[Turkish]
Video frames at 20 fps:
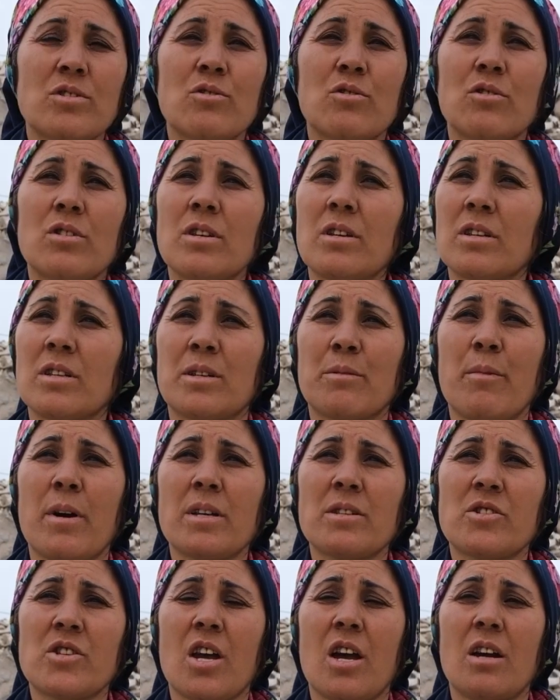sonra
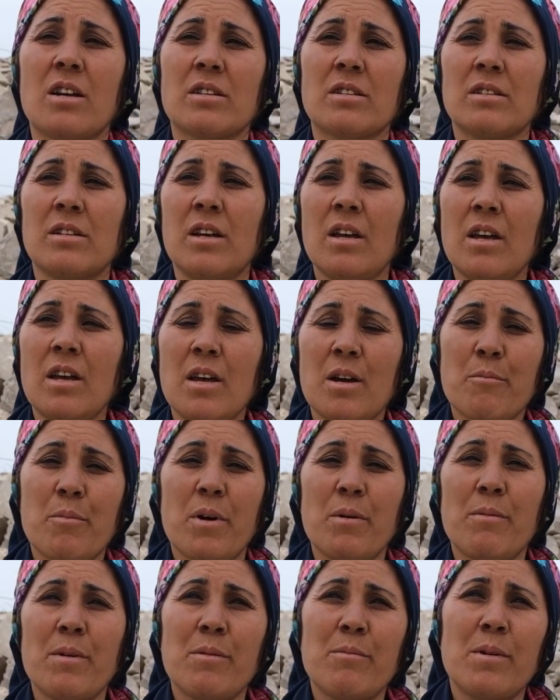Irmak çağırdı.
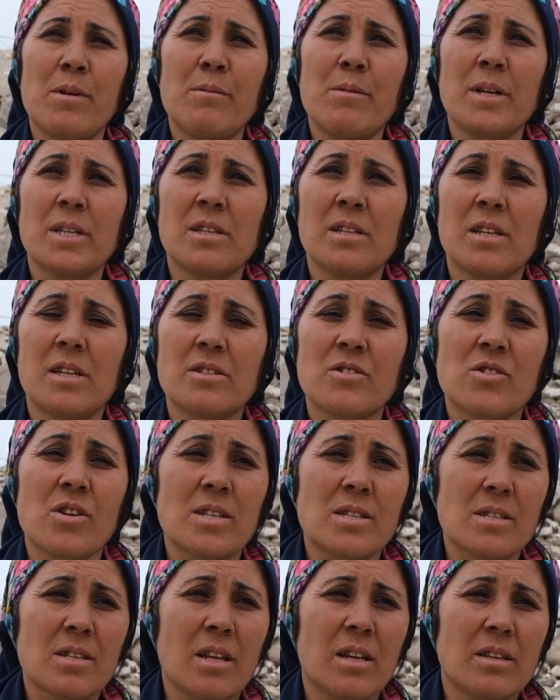Baba baba diye
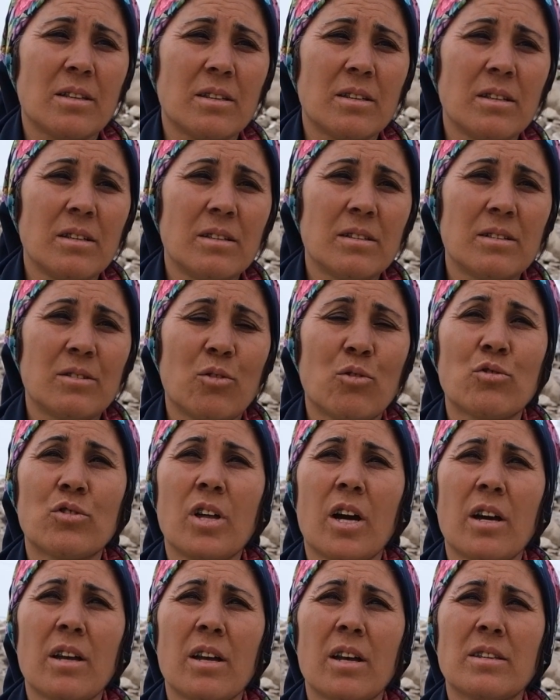seslendi.
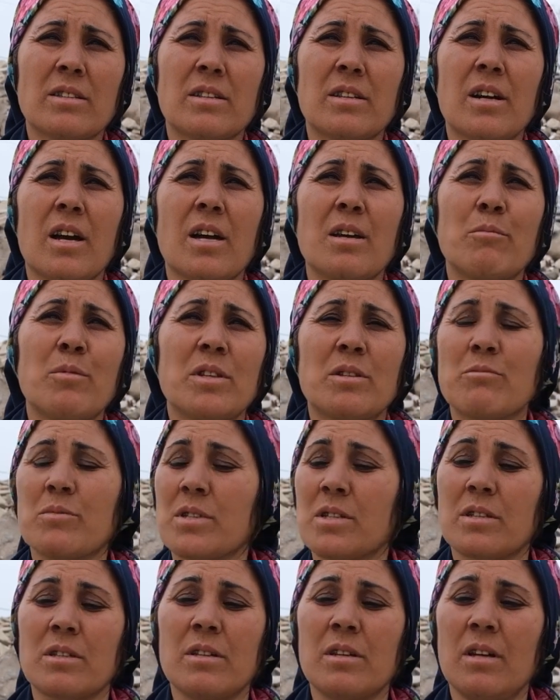Bunda hayatını
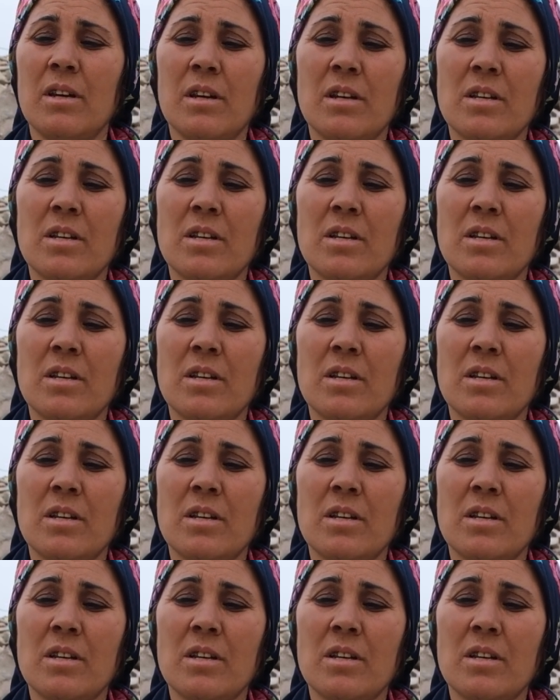kaybetmişti.